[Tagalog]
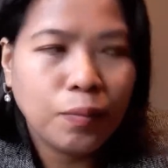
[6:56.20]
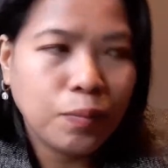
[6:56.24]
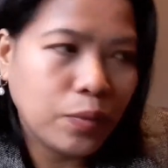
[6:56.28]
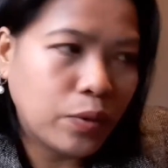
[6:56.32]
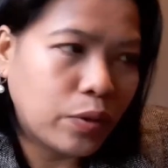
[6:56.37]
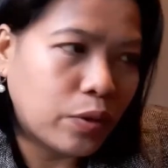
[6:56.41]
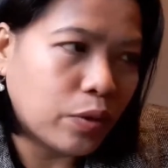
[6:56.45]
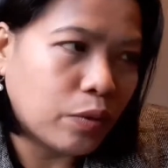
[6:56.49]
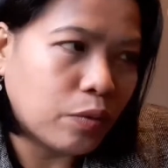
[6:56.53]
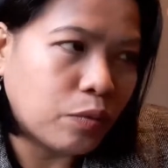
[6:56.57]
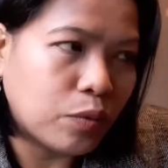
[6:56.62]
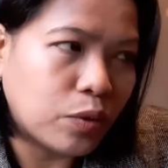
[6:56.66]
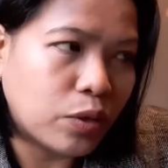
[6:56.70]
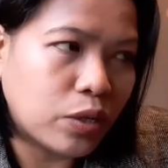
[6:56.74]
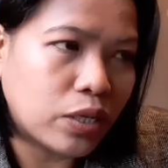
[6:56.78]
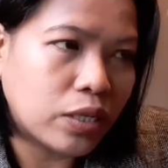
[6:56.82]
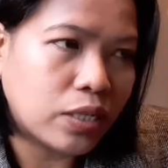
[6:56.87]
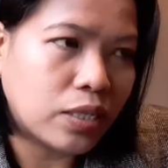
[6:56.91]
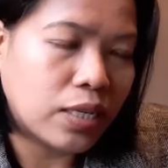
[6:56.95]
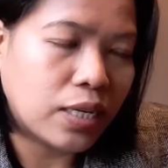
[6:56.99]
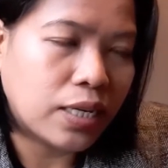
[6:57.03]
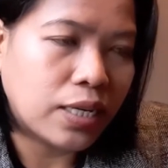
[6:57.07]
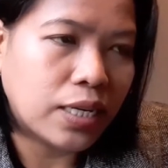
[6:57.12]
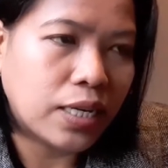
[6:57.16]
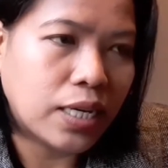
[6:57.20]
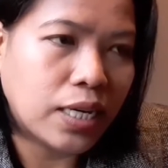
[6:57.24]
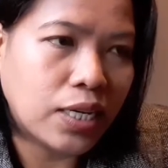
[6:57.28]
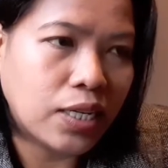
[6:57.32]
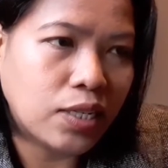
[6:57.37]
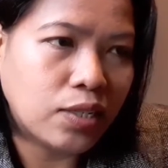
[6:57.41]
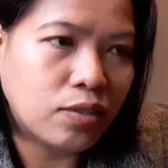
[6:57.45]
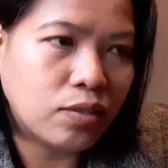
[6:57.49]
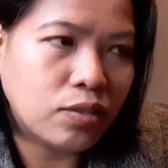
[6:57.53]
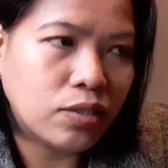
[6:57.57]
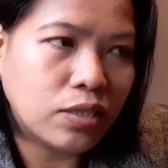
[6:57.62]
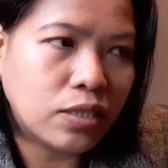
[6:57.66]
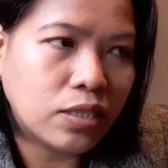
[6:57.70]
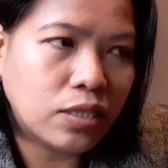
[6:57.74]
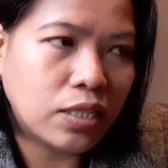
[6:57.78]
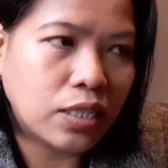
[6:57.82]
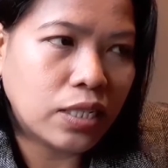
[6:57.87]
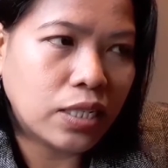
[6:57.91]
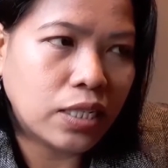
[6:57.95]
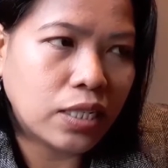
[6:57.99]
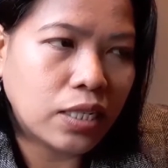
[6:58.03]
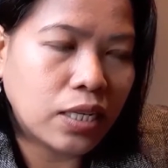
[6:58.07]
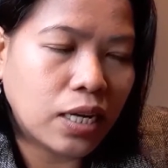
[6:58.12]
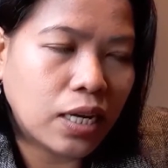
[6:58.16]
for worth around
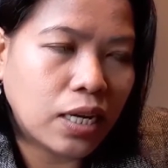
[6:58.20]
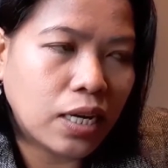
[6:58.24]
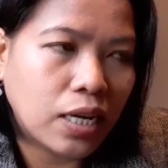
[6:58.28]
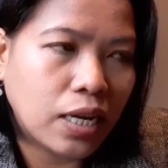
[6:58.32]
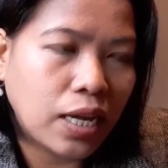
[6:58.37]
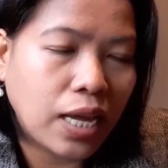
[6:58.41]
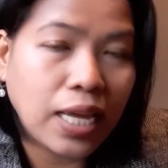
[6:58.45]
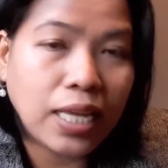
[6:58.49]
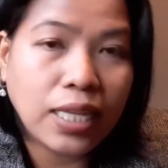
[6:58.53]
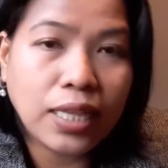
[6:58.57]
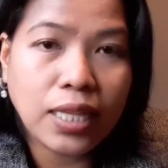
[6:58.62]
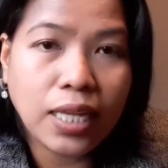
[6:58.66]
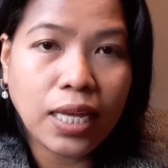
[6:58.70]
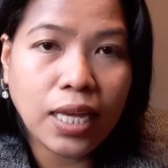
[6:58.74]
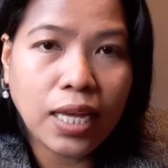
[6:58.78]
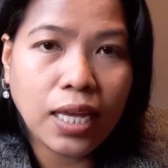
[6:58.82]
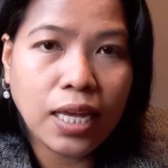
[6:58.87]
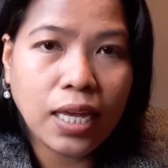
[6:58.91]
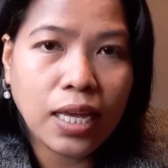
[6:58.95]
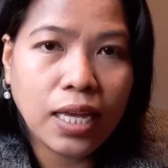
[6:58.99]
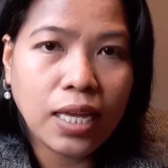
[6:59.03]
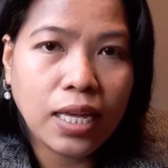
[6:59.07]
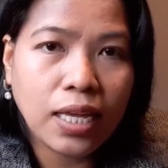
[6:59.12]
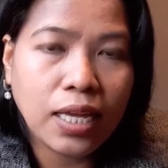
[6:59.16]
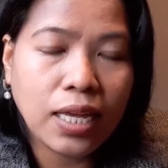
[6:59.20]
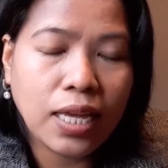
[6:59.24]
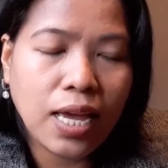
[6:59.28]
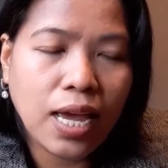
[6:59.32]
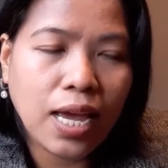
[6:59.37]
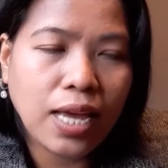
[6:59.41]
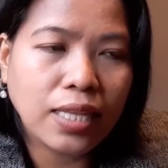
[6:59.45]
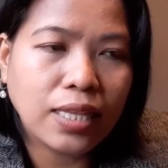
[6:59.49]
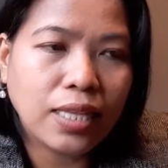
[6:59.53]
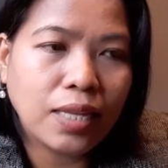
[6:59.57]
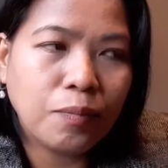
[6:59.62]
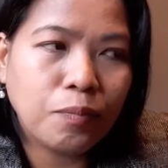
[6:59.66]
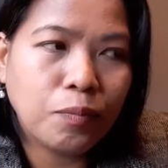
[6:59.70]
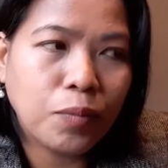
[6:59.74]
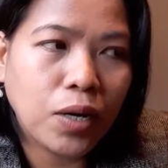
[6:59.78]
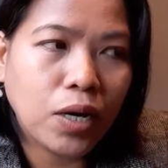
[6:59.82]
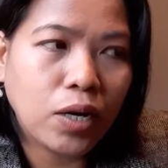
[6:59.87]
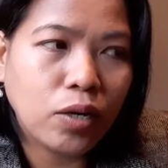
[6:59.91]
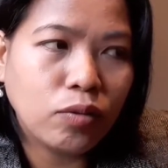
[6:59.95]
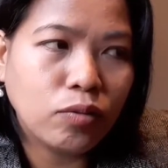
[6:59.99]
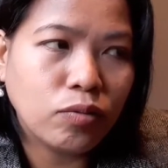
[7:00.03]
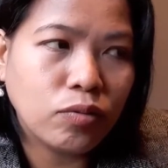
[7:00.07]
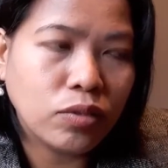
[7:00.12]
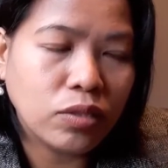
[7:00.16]
30, uh, 80, 80
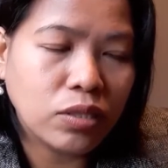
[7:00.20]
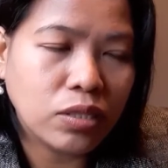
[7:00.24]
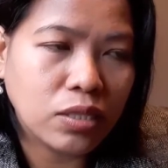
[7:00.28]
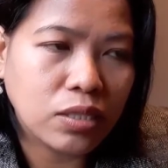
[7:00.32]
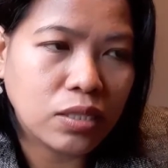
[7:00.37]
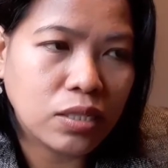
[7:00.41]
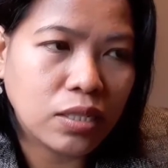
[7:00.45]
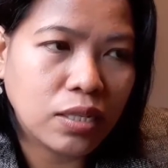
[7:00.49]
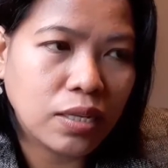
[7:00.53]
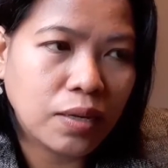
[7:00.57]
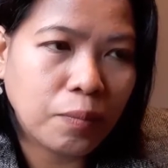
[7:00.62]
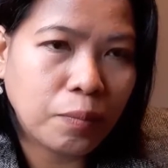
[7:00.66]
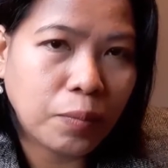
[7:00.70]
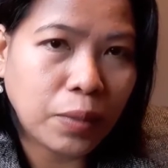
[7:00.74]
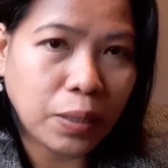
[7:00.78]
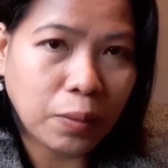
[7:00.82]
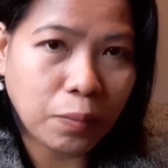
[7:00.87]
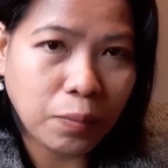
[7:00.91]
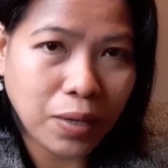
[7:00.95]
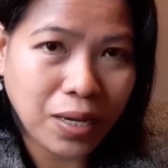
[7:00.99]
pounds per